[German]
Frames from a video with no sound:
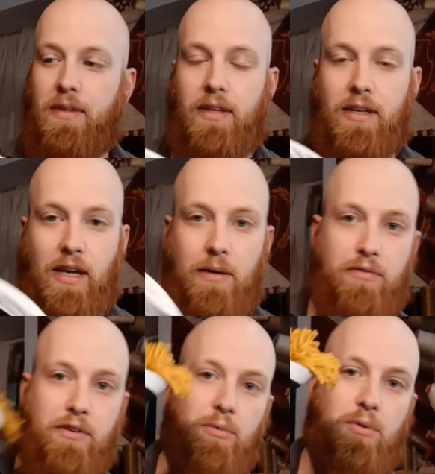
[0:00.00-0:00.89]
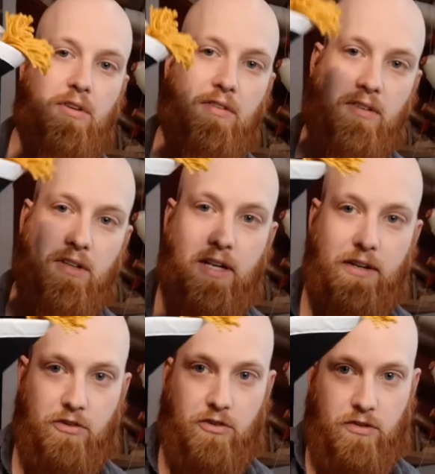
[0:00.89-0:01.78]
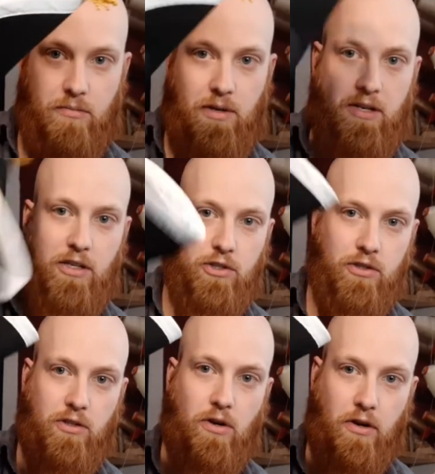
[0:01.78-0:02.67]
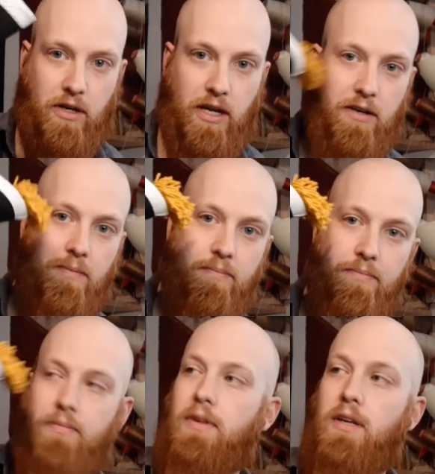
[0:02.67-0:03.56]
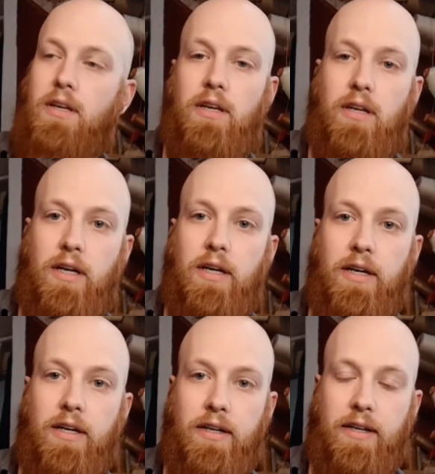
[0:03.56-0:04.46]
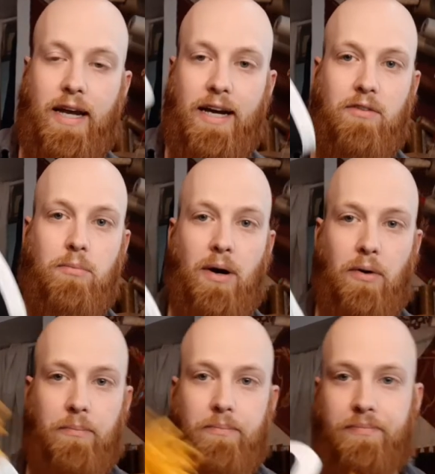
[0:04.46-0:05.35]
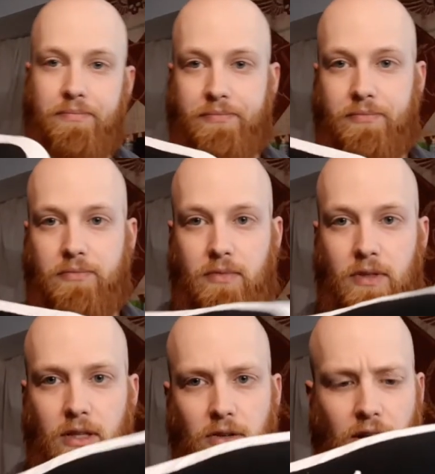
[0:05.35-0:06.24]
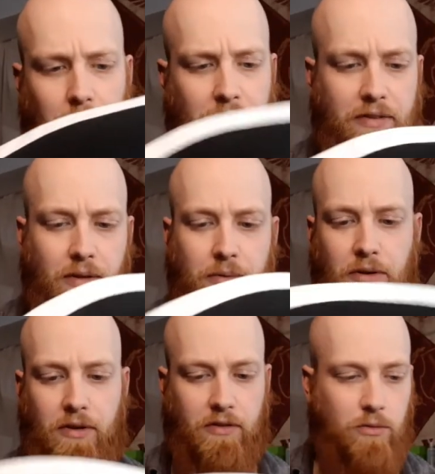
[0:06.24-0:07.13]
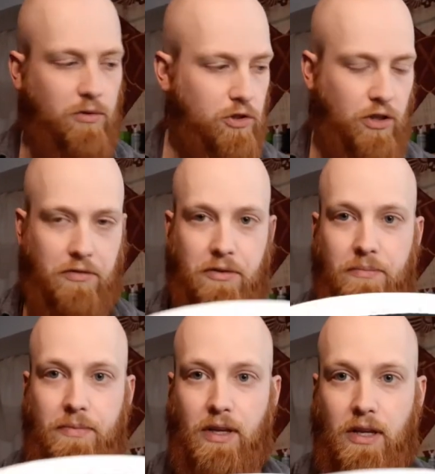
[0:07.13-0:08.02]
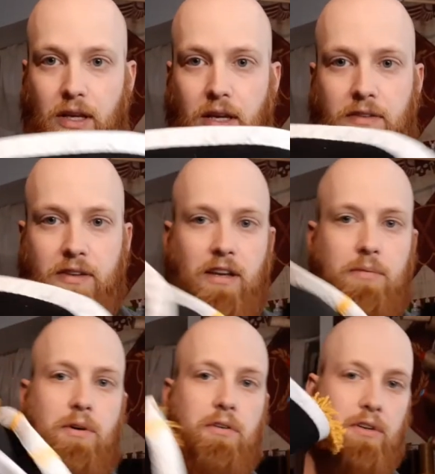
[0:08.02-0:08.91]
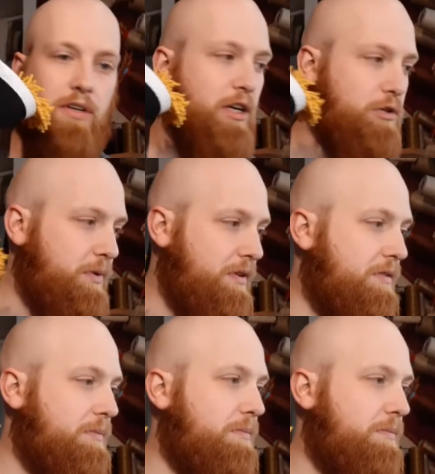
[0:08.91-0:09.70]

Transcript: Ich habe versucht, diesen klassischen militärischen Cocked Hat äh, nachzubauen. Und da habe ich das, glaube ich, auch ganz gut geschafft. Sieht erstmal aus wie ein Dreispitz.